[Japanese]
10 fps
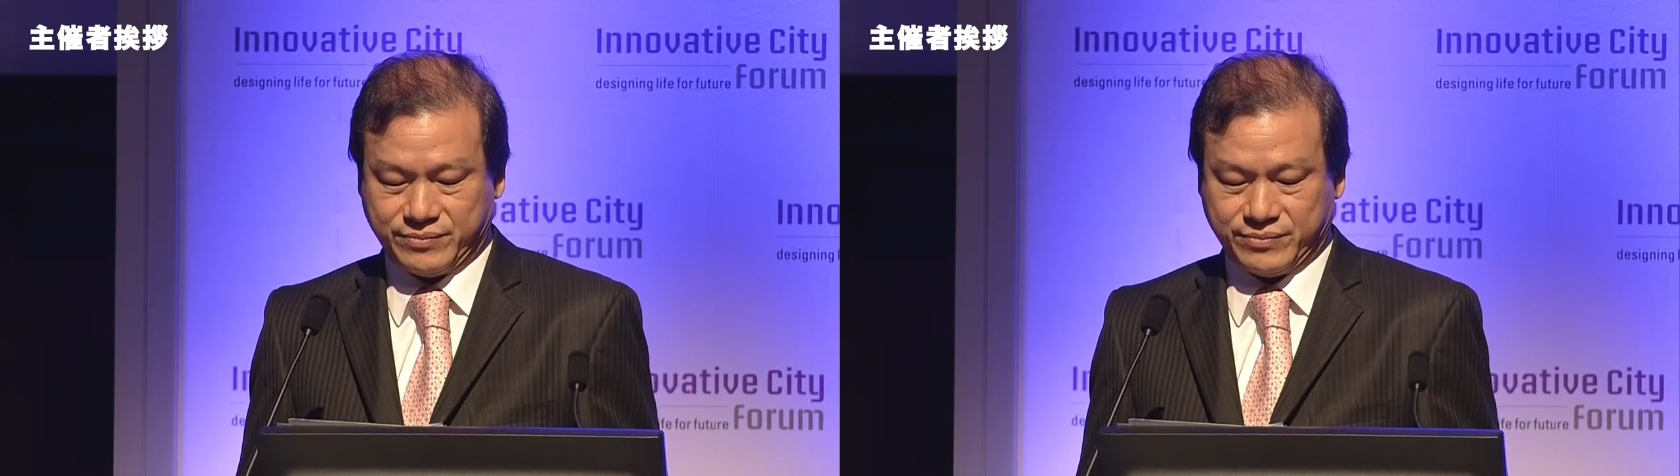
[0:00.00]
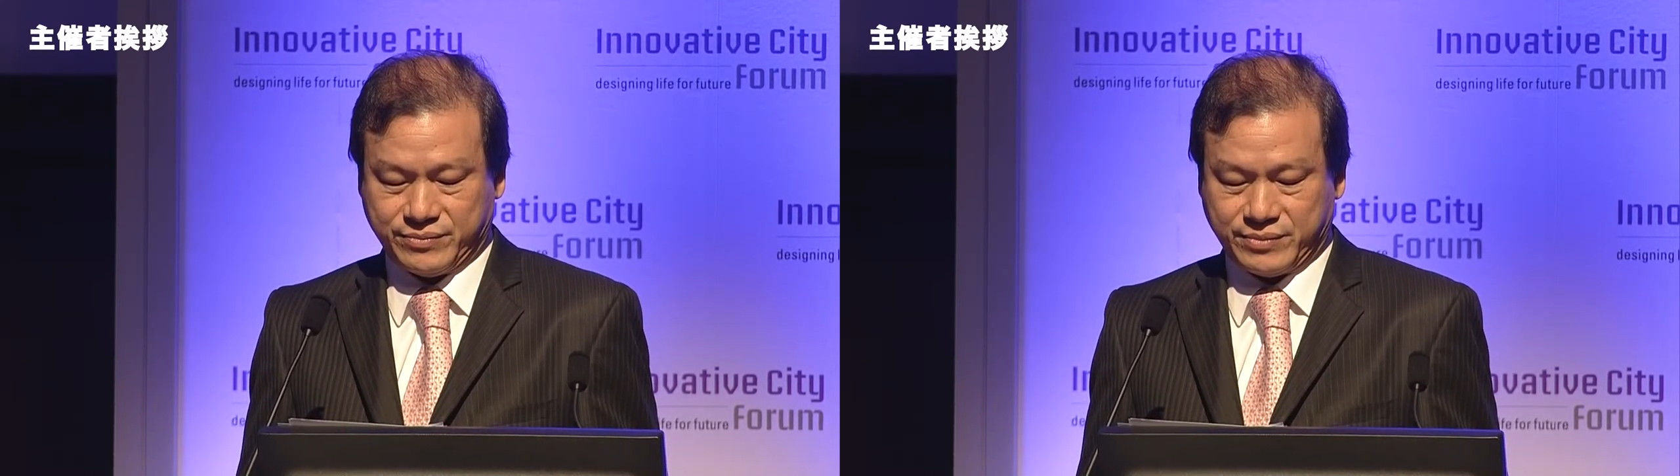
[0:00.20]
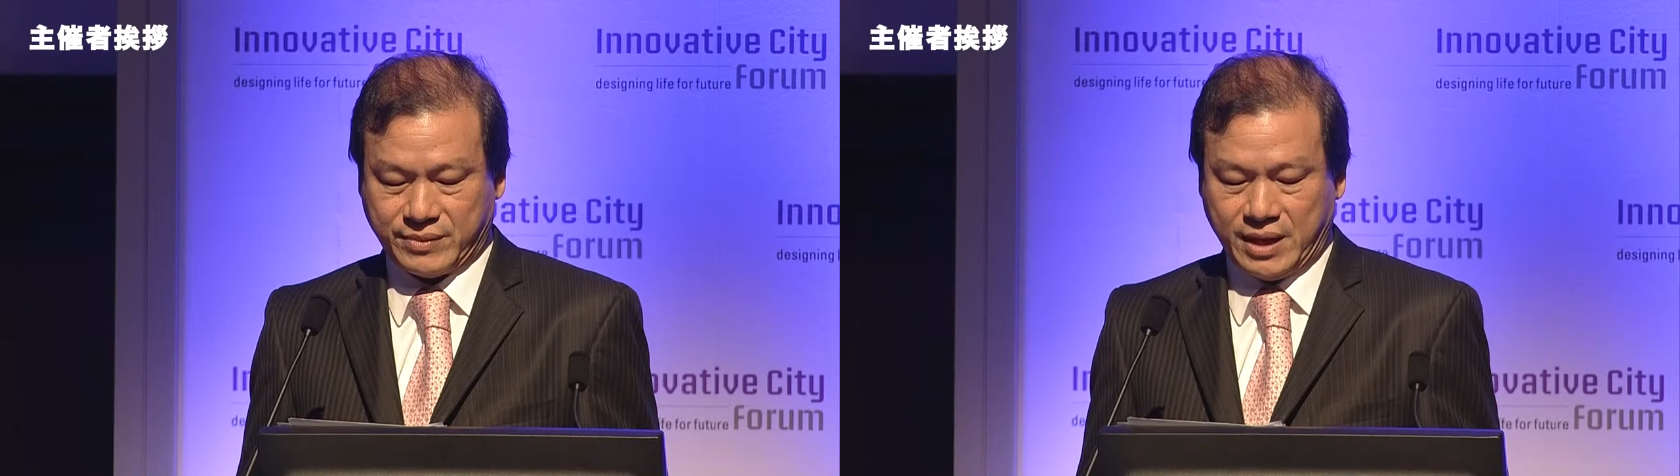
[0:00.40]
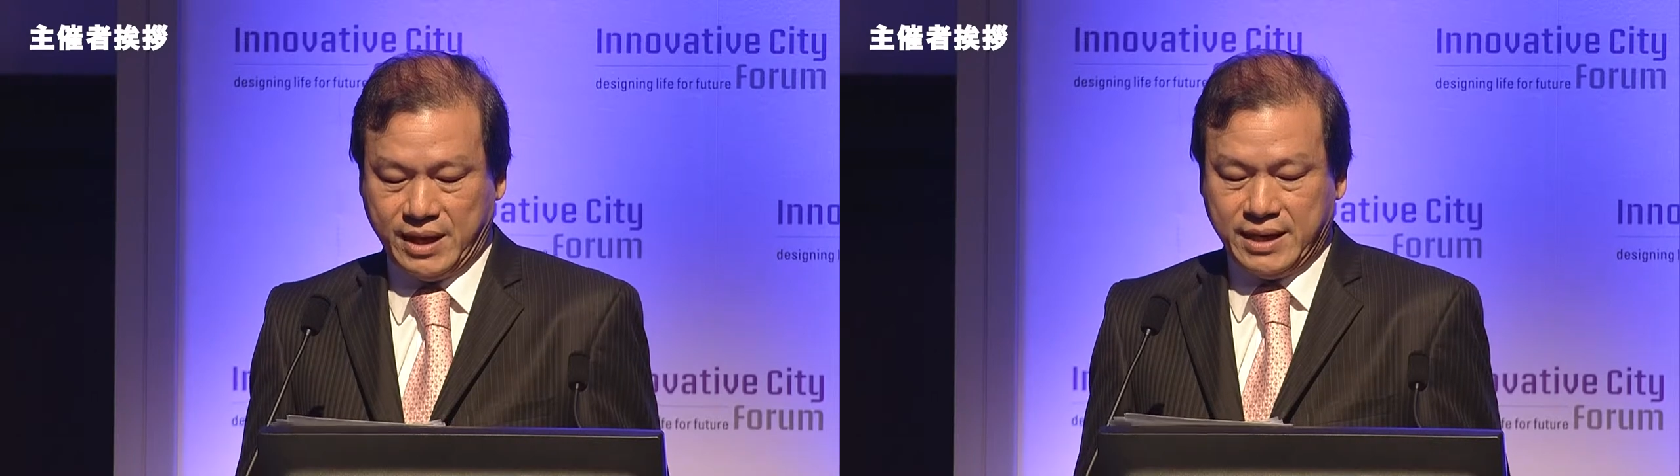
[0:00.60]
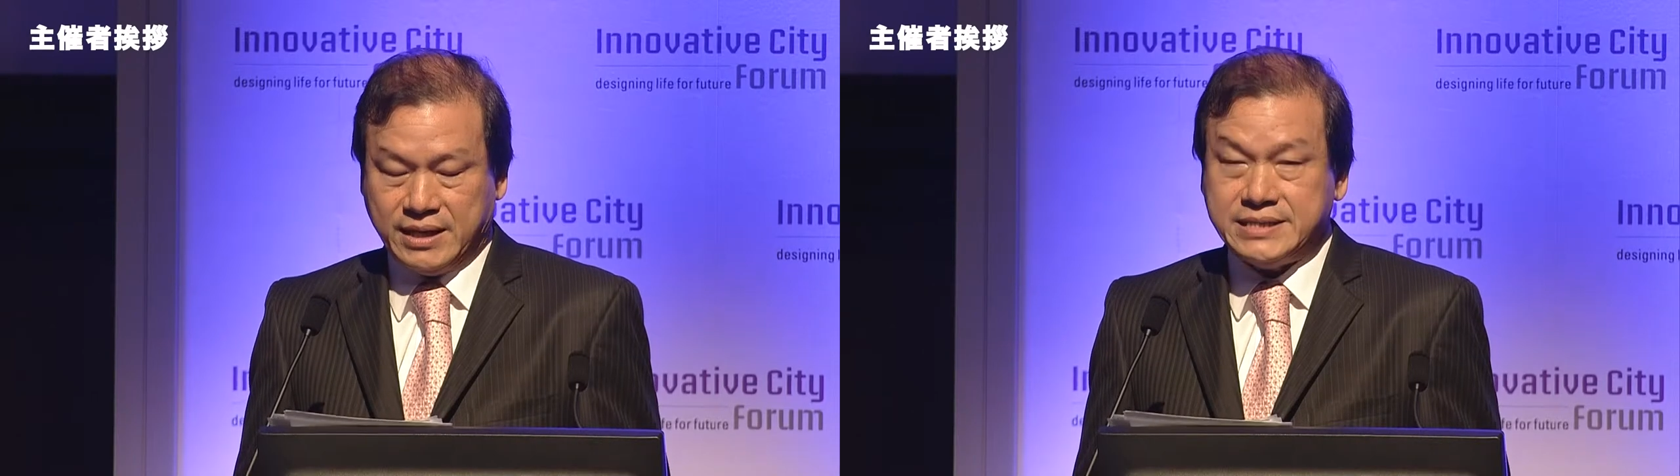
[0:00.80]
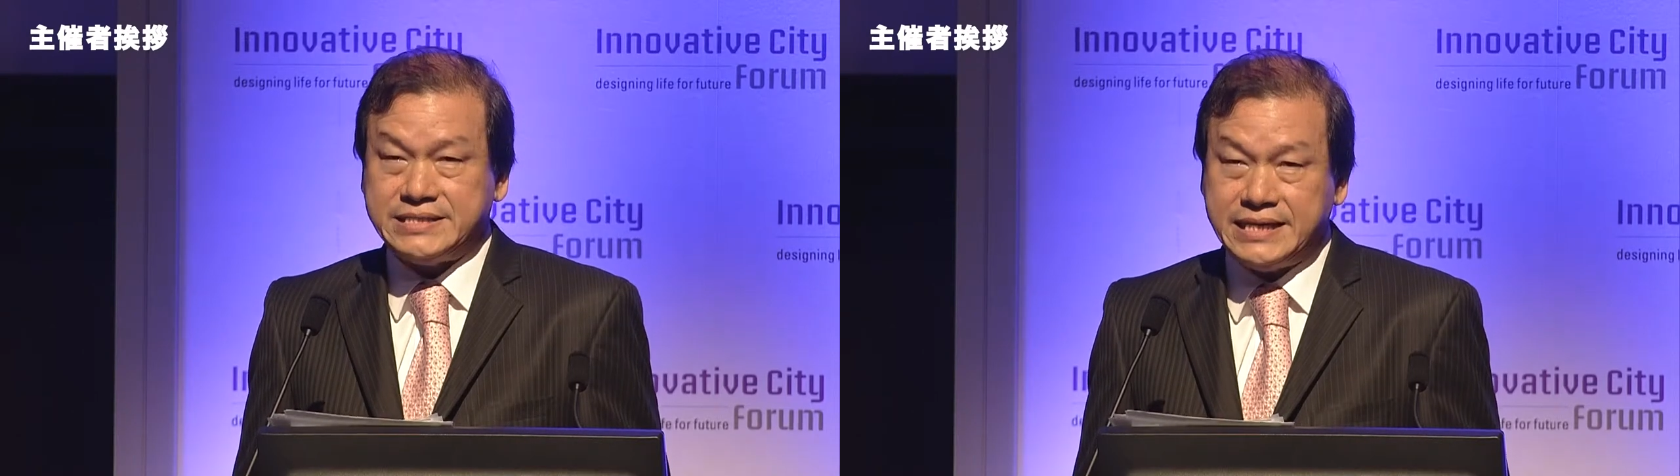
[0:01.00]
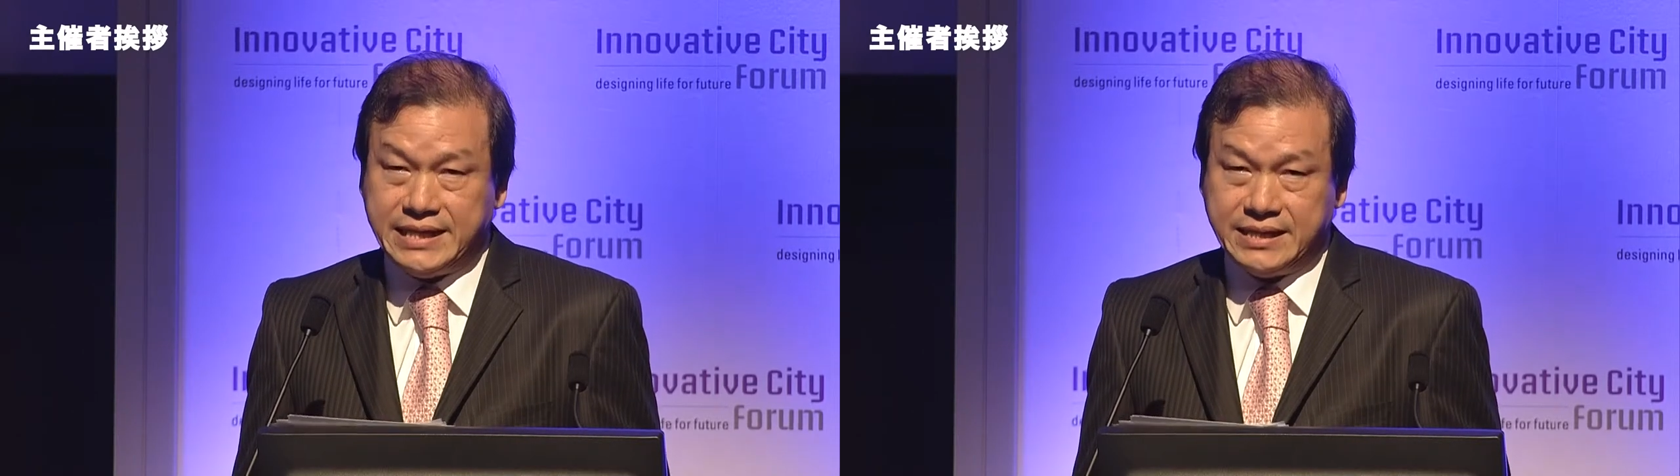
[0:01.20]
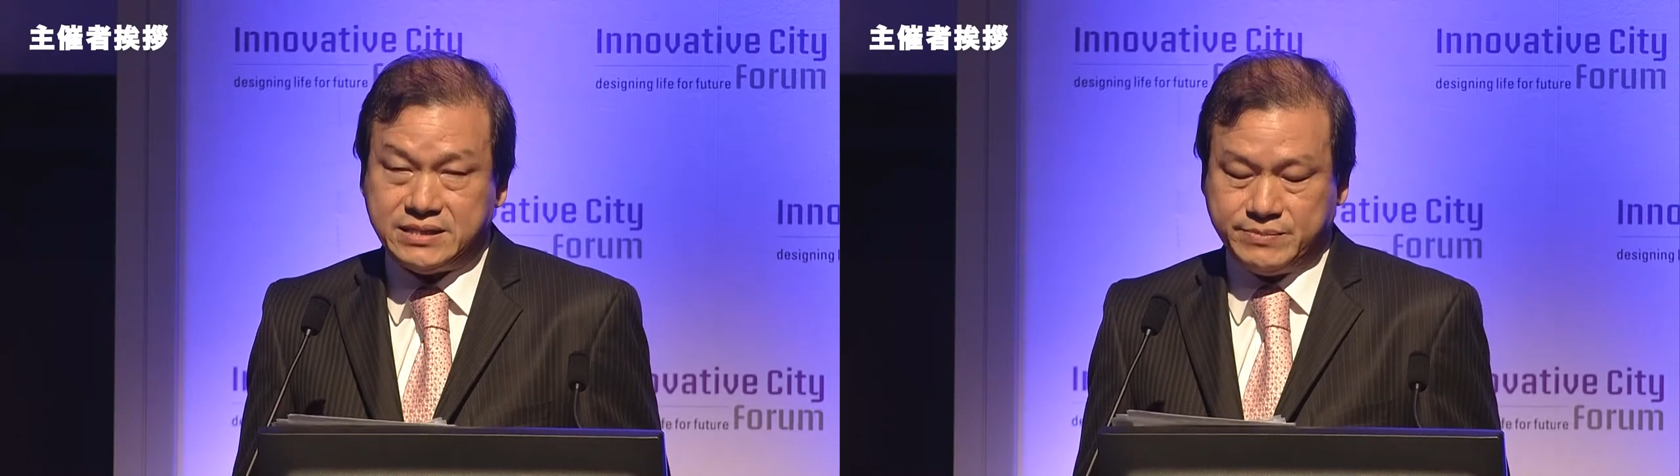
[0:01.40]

してまさにプロモーションさ